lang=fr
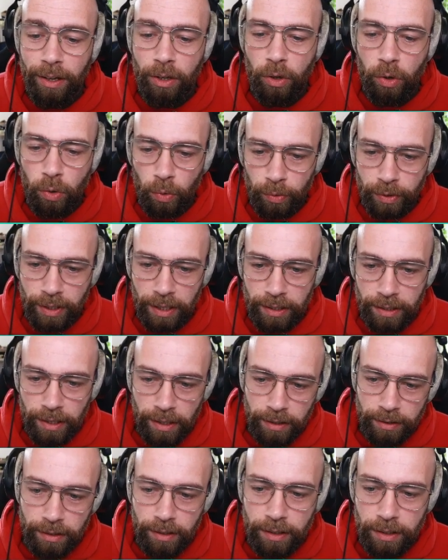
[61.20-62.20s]

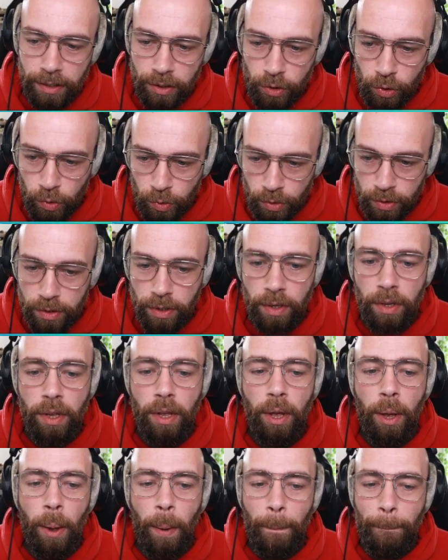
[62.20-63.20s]
Contana, qui est juste
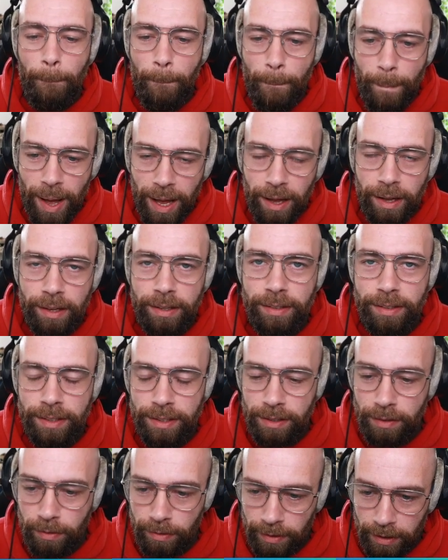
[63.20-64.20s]
ma
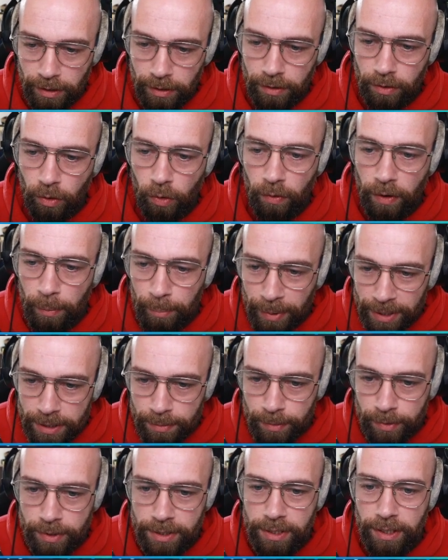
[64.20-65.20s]
magnifique, on va pas
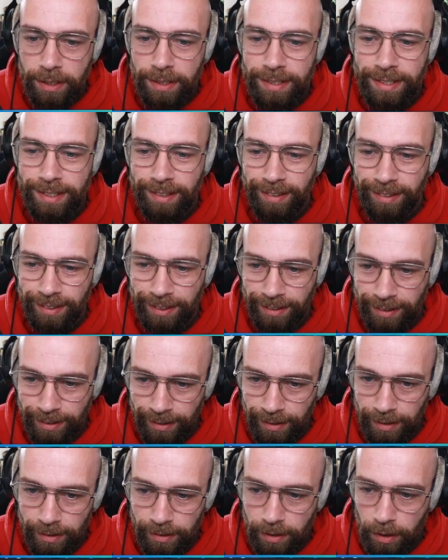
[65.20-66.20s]
se mentir, c'est
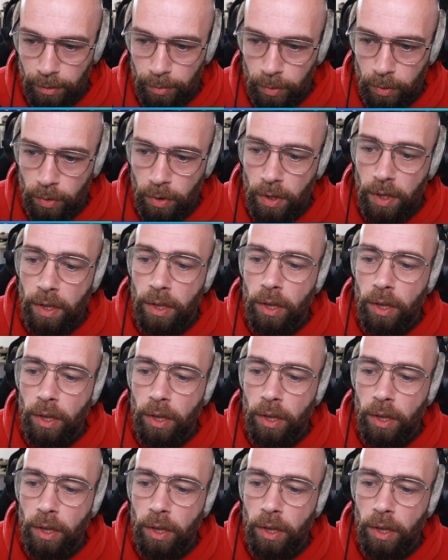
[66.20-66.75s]
très très beau.